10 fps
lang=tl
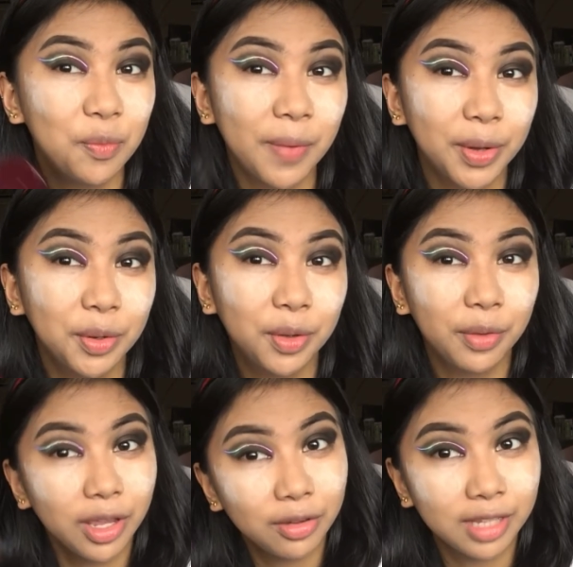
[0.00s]
kung paano
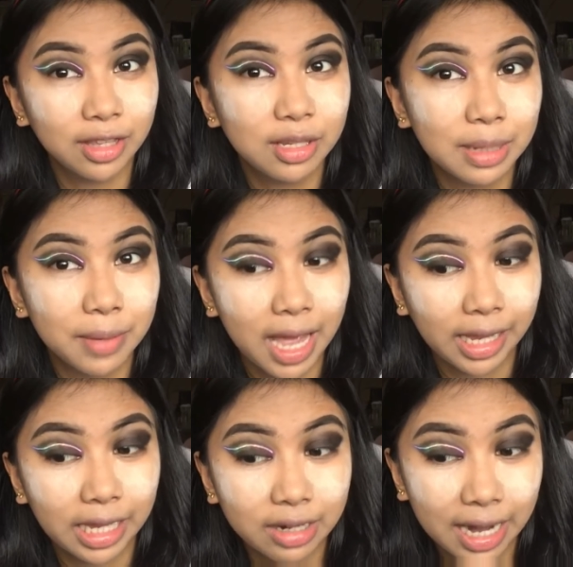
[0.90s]
gawin yung dito sa may
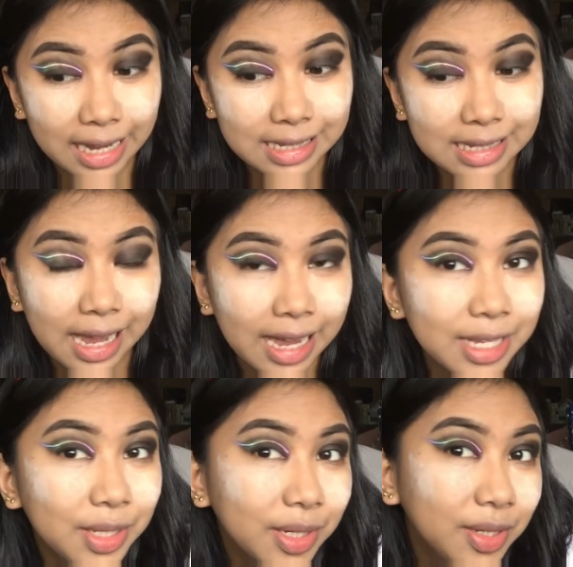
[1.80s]
aking right side.
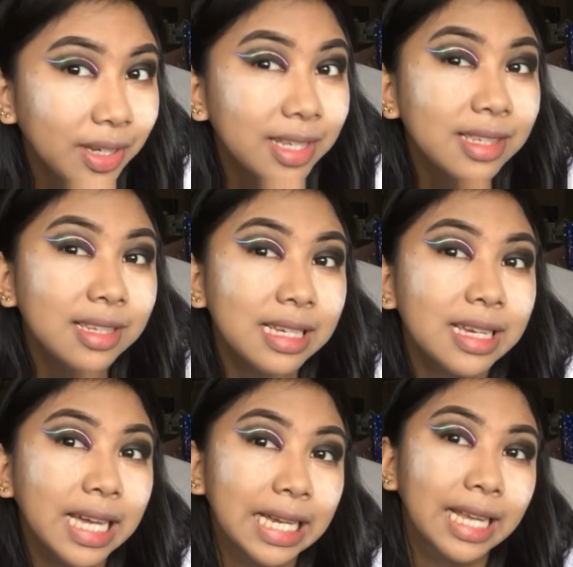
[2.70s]
So, as you can see,
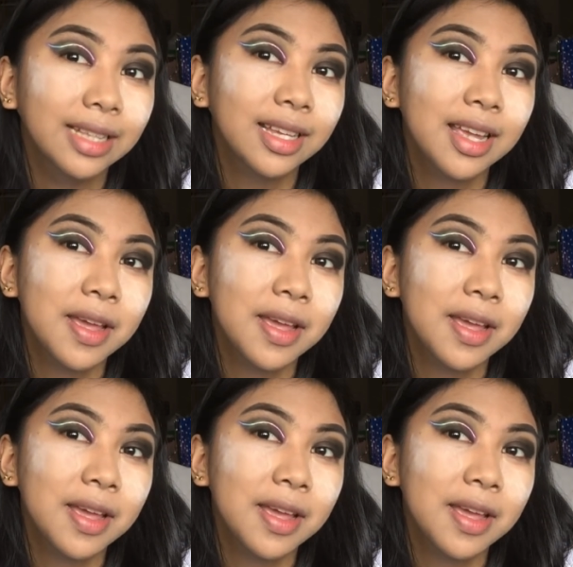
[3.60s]
ayan.